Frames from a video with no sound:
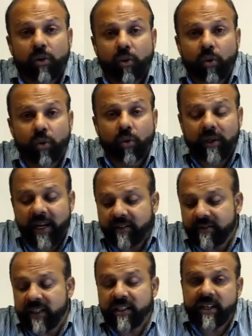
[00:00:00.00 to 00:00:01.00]
तो
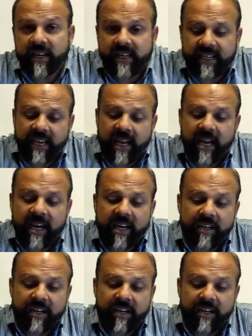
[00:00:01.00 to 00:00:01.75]
नाजरीन ठलियाँ